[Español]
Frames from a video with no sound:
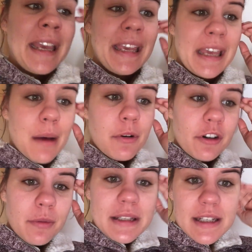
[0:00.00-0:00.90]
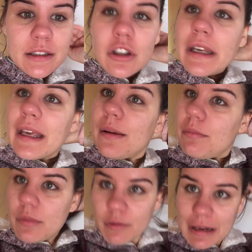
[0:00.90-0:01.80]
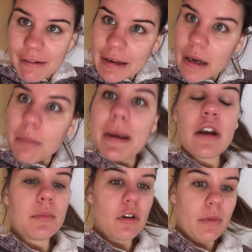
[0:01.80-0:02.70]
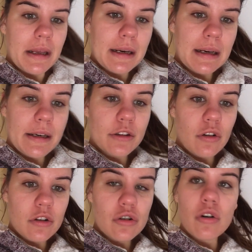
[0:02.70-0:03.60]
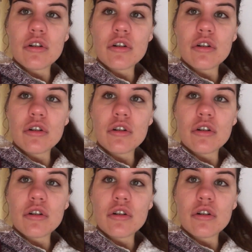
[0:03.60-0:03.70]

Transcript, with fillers: Y aprovechando de que me voy a lavar el pelo y me lo voy a arreglar y todo eso,